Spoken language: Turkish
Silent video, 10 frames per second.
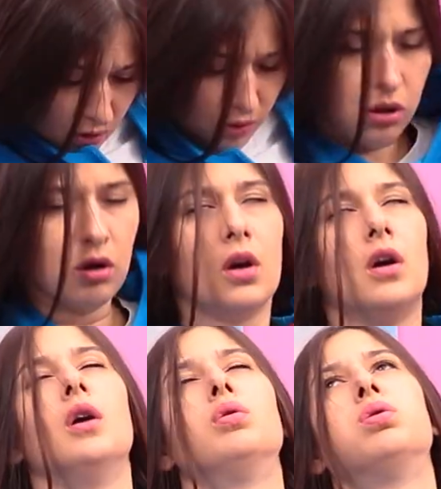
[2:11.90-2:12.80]
Oh,
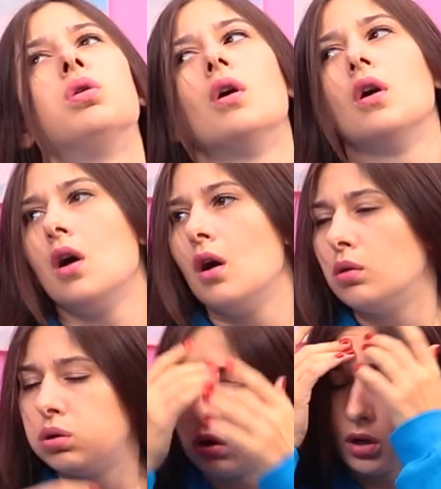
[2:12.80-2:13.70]
sadece
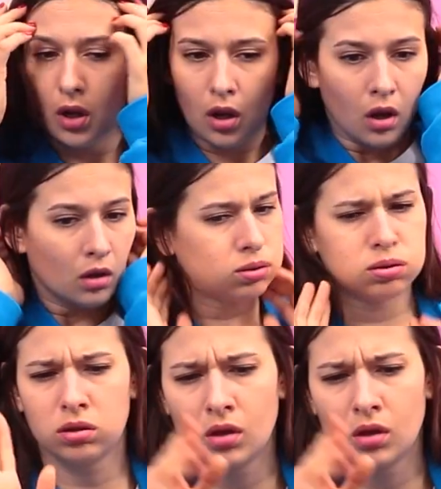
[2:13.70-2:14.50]
battaniyeymiş. Ah,